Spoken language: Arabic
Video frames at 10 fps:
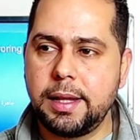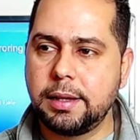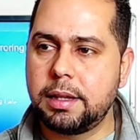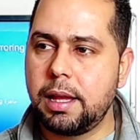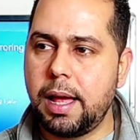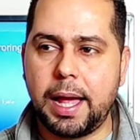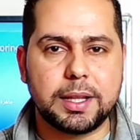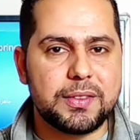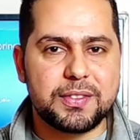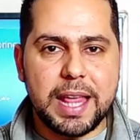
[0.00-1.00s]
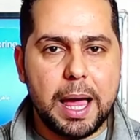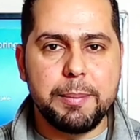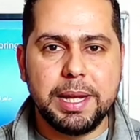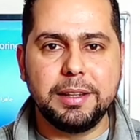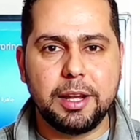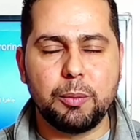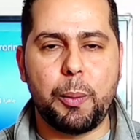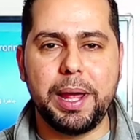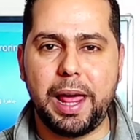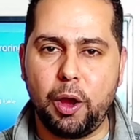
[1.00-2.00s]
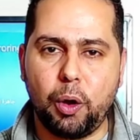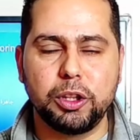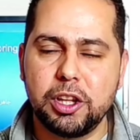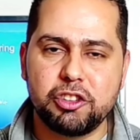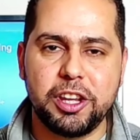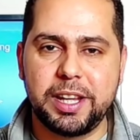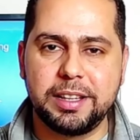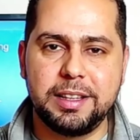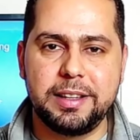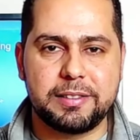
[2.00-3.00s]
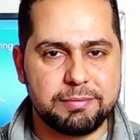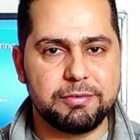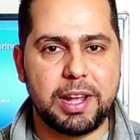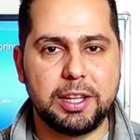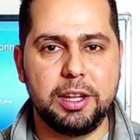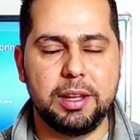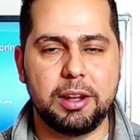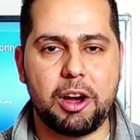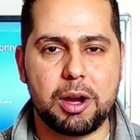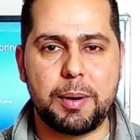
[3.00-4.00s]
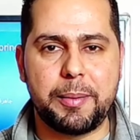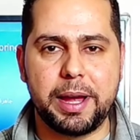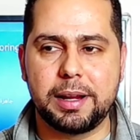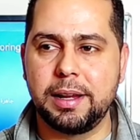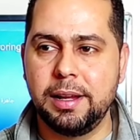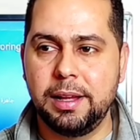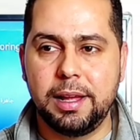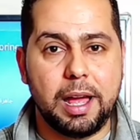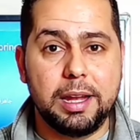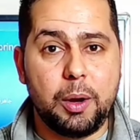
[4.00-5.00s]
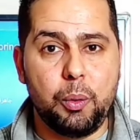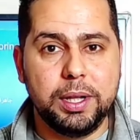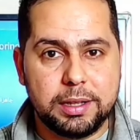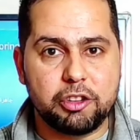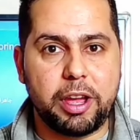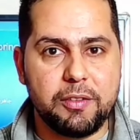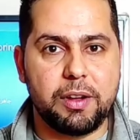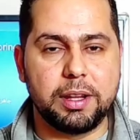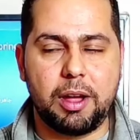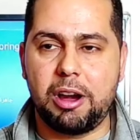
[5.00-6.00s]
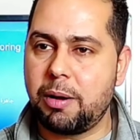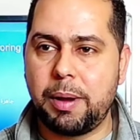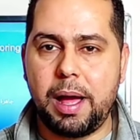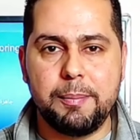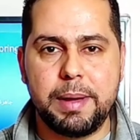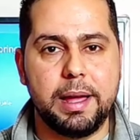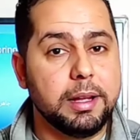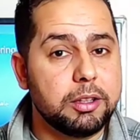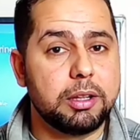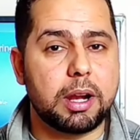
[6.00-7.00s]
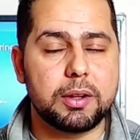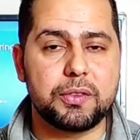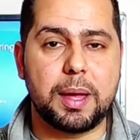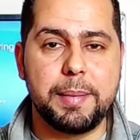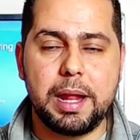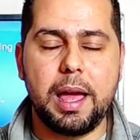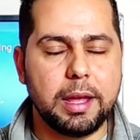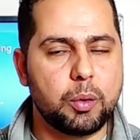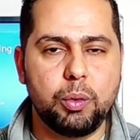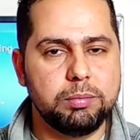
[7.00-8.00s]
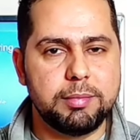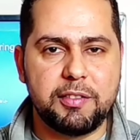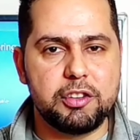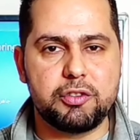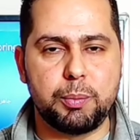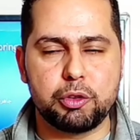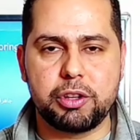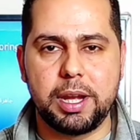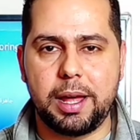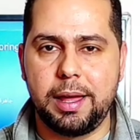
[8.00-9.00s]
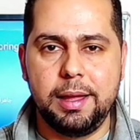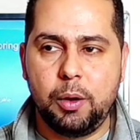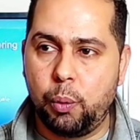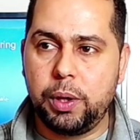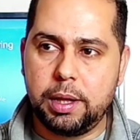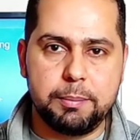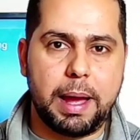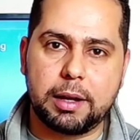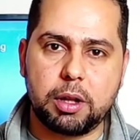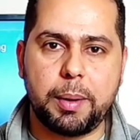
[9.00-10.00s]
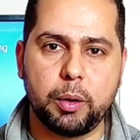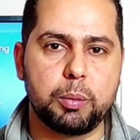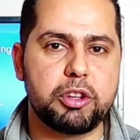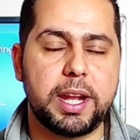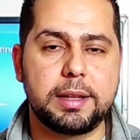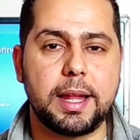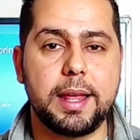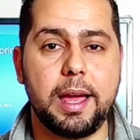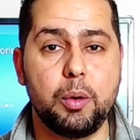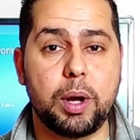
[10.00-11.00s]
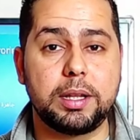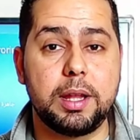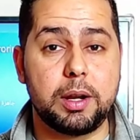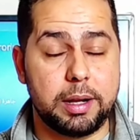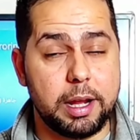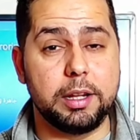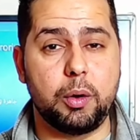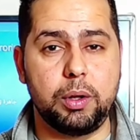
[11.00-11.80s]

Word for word: ان انت هتستحمل ان الموبايل هيقعد يشحن كتير فدي العقبه معاك لو انت شايفها انها عقبه اما تقدر تستحملها هيكون مفيش مشكله ومعاك طبعا اوبشنات تانية حلوه كتير احنا